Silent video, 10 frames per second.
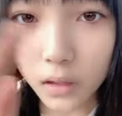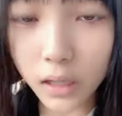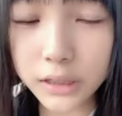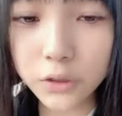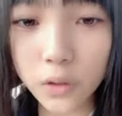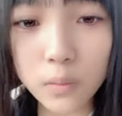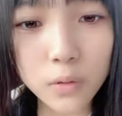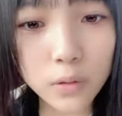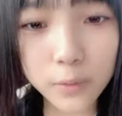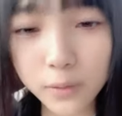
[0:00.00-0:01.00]
歌詞とか
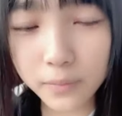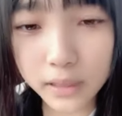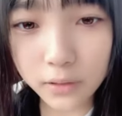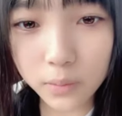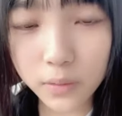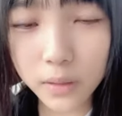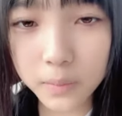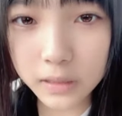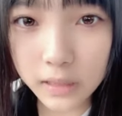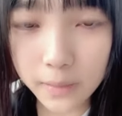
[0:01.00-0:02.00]
も覚えま覚え
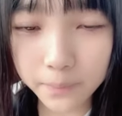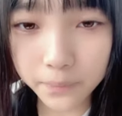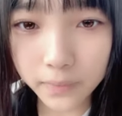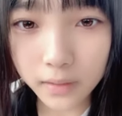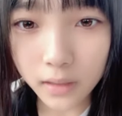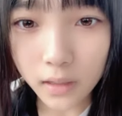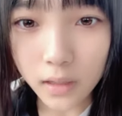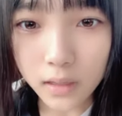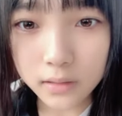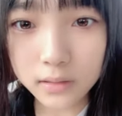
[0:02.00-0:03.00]
ました
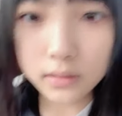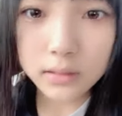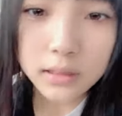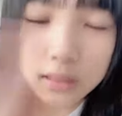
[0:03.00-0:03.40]
うん